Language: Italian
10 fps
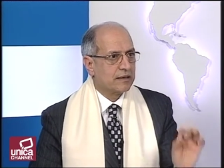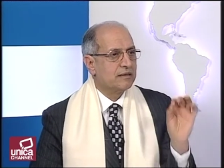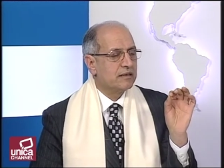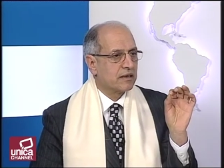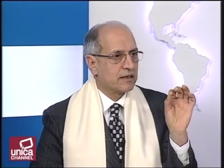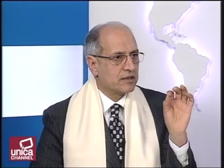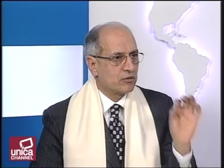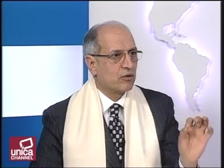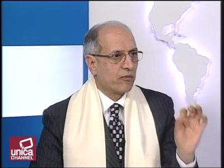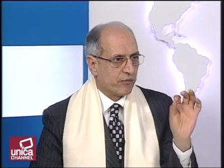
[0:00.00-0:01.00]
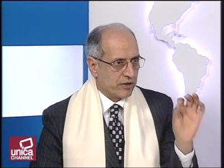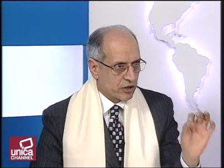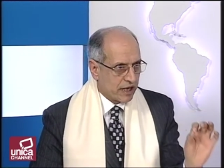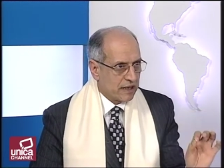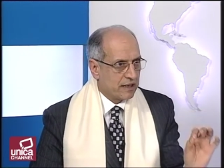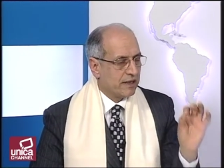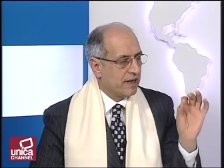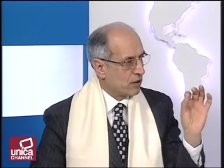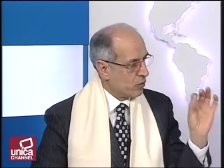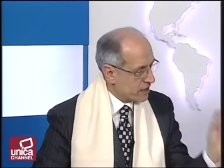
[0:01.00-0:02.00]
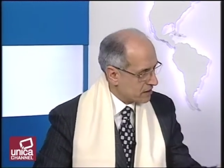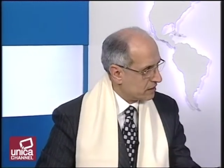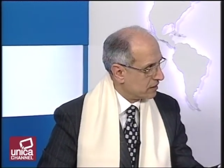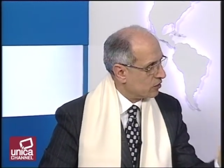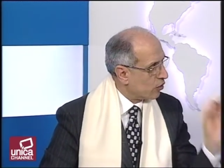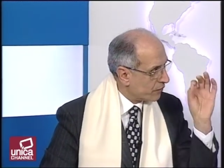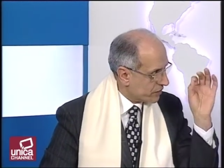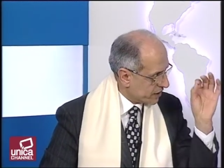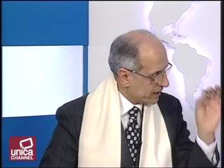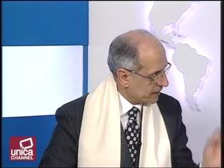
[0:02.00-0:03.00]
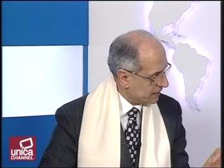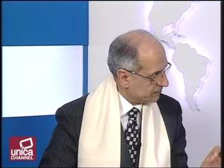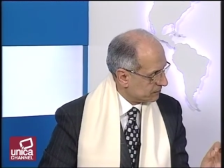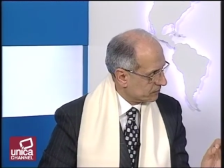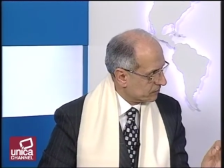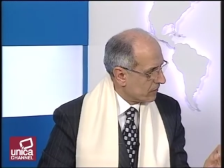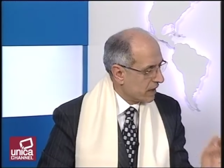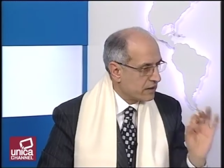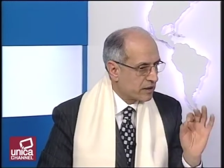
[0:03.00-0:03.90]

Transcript: la dichiarazione ufficiale è questa, ufficiale, mm -hmm. ed è